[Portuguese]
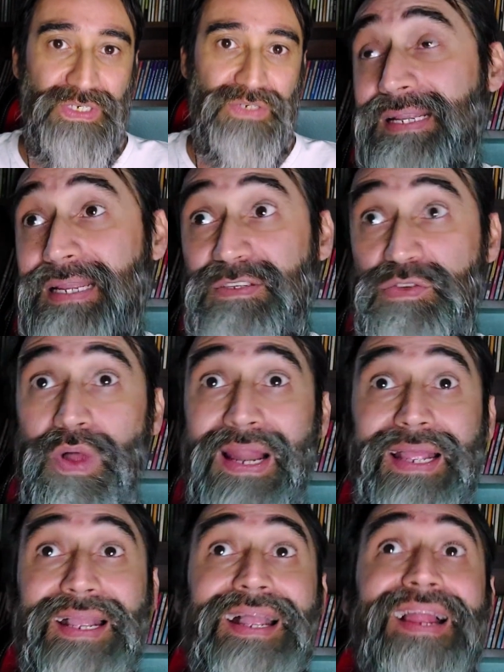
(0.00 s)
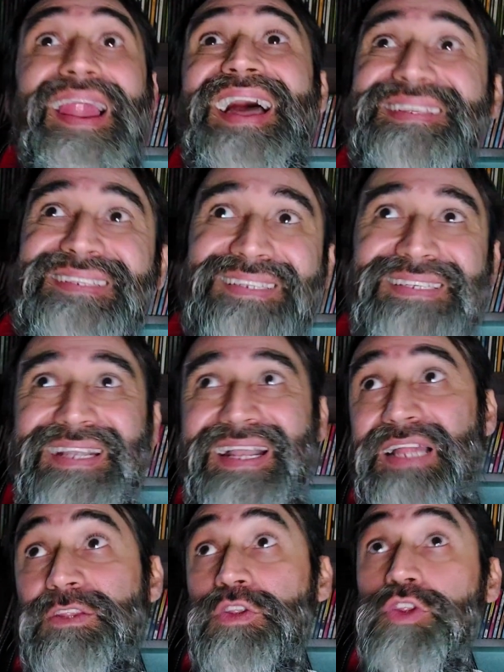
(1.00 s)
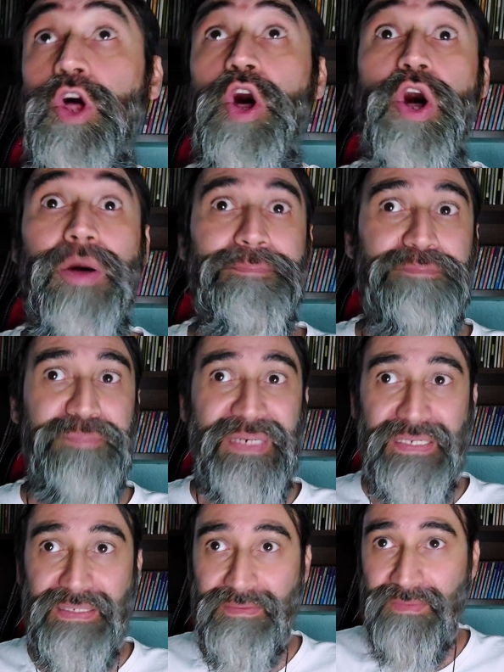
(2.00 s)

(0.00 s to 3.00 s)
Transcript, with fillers: Aquela escola clássica, nobre,